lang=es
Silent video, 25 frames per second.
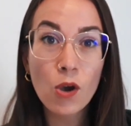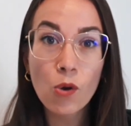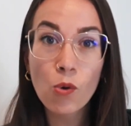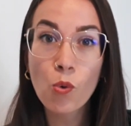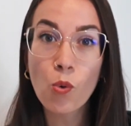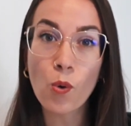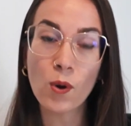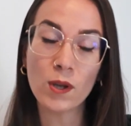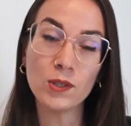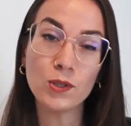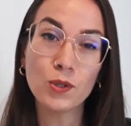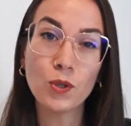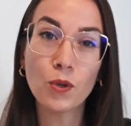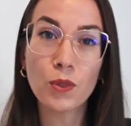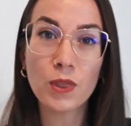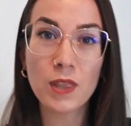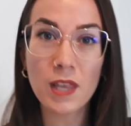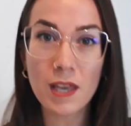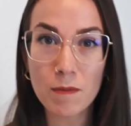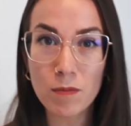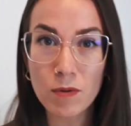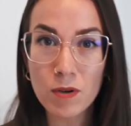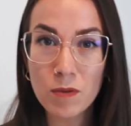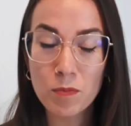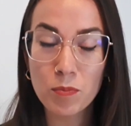¿cuánto
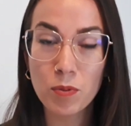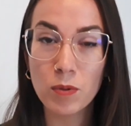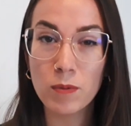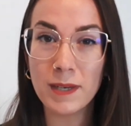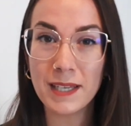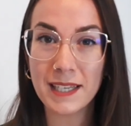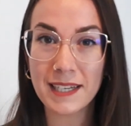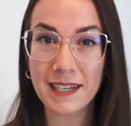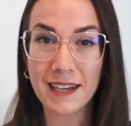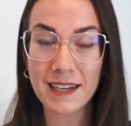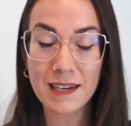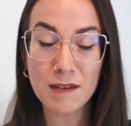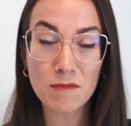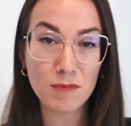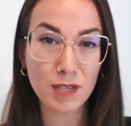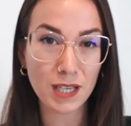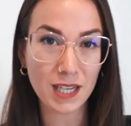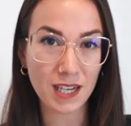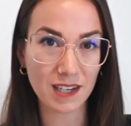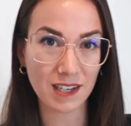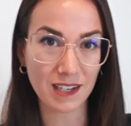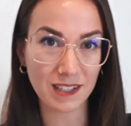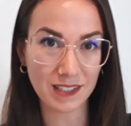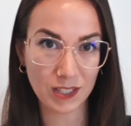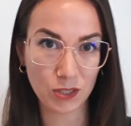debo publicar en mi
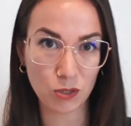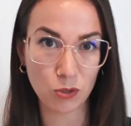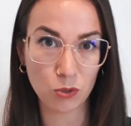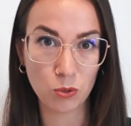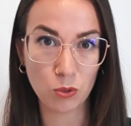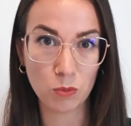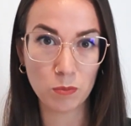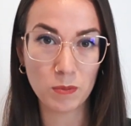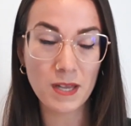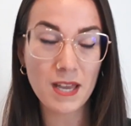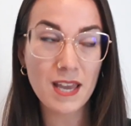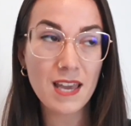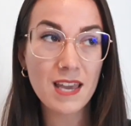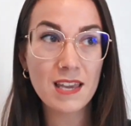canal de YouTube?